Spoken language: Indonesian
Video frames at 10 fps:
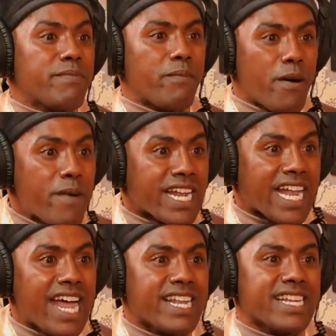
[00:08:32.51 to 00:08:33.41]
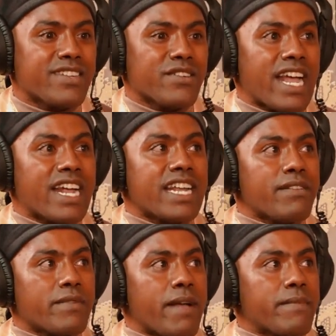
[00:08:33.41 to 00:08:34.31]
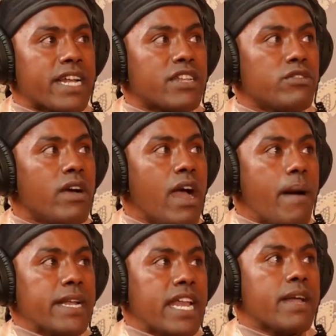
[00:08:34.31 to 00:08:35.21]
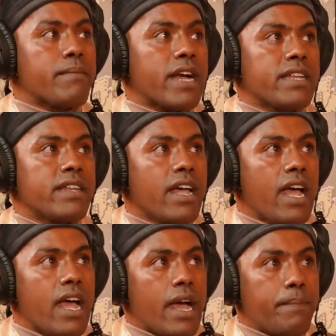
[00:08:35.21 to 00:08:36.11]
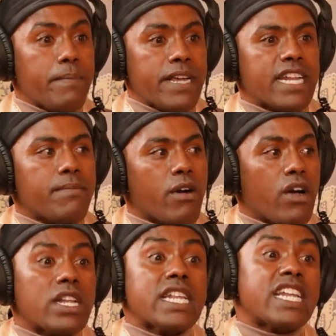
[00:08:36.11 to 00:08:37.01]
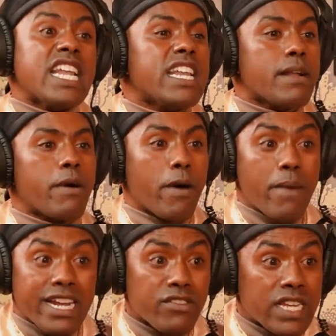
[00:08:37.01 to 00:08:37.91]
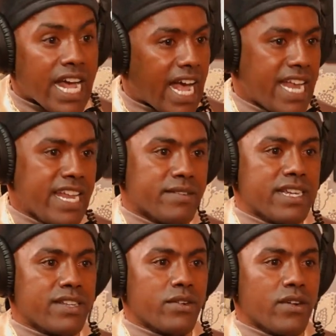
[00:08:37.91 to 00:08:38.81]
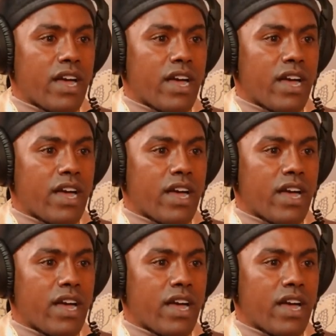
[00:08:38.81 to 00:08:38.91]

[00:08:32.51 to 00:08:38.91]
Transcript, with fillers: Papua Barat ada gitu kayak kita kayak mereka tuh menanamkan pemikiran bahwa oh ternyata nanti di Papua Barat itu tidak ada gitu.